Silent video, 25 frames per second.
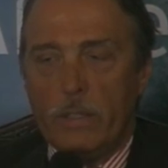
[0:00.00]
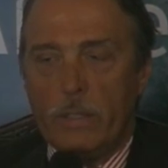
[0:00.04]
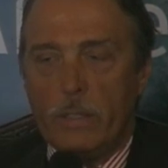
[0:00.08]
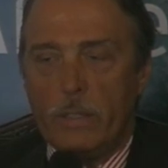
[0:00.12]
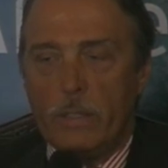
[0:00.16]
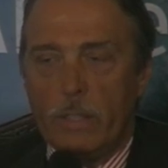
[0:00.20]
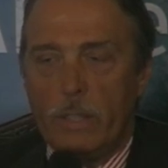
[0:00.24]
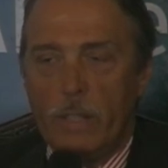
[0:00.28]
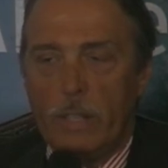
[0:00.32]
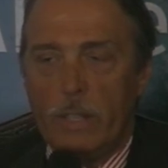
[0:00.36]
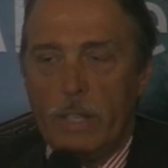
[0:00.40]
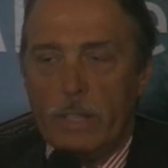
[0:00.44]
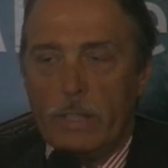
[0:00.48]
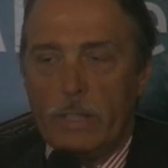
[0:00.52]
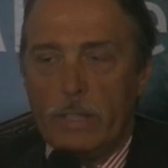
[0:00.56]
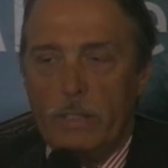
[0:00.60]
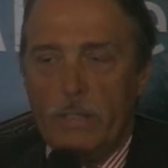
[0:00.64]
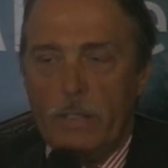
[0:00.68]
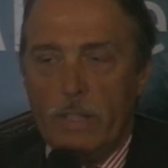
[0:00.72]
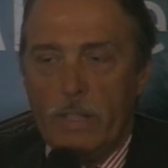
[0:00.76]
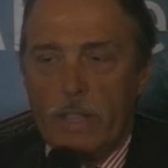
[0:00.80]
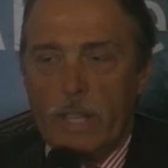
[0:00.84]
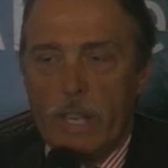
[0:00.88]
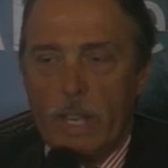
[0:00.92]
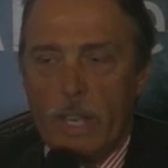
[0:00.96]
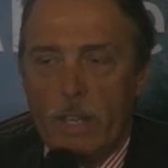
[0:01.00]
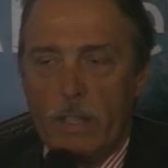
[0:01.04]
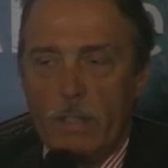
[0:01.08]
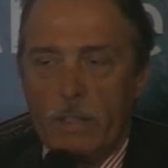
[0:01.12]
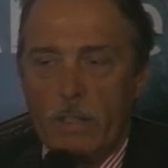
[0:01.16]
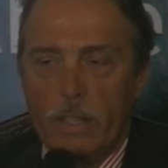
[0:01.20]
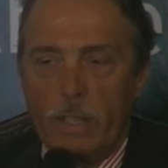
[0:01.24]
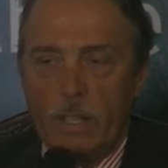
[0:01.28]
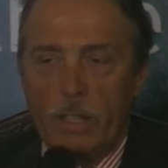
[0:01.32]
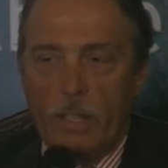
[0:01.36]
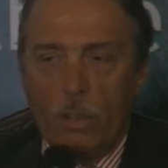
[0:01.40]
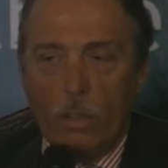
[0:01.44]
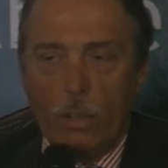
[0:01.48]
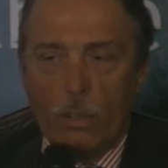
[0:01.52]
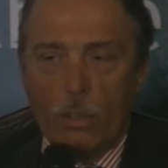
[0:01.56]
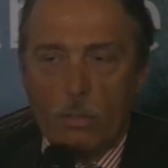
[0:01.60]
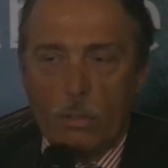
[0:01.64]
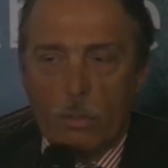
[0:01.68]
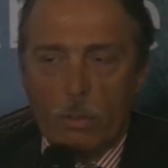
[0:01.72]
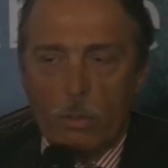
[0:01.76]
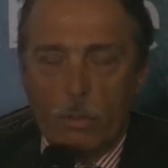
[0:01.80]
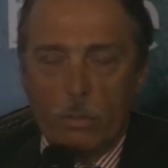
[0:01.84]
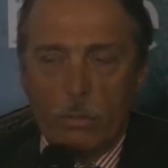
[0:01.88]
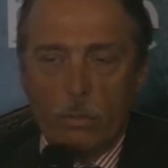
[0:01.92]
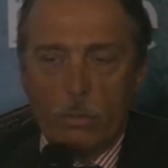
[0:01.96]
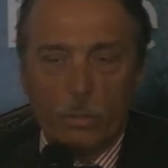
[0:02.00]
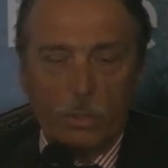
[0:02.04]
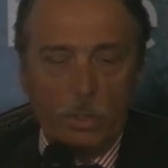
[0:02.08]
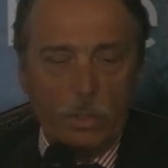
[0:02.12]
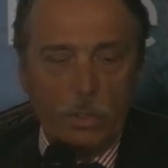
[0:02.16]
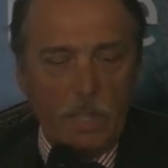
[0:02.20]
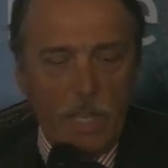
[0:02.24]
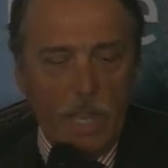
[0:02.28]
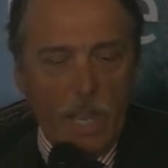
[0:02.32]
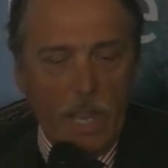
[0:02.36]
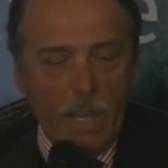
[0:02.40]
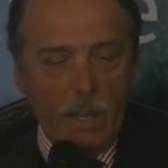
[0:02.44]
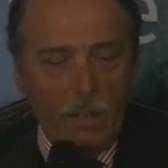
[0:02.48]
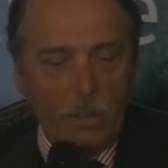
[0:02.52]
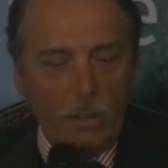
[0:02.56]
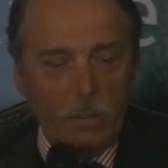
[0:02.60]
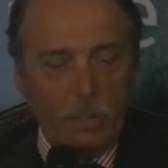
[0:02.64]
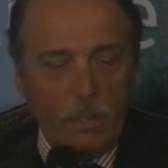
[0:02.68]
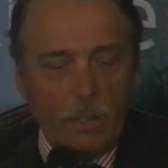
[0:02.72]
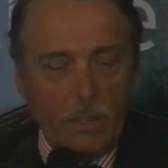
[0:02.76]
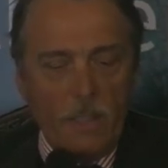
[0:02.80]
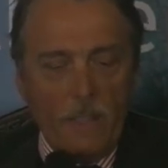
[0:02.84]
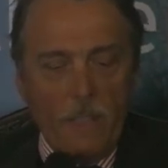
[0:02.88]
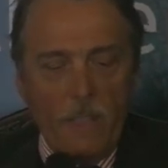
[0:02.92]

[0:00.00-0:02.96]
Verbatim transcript: le attività del nostro quotidiano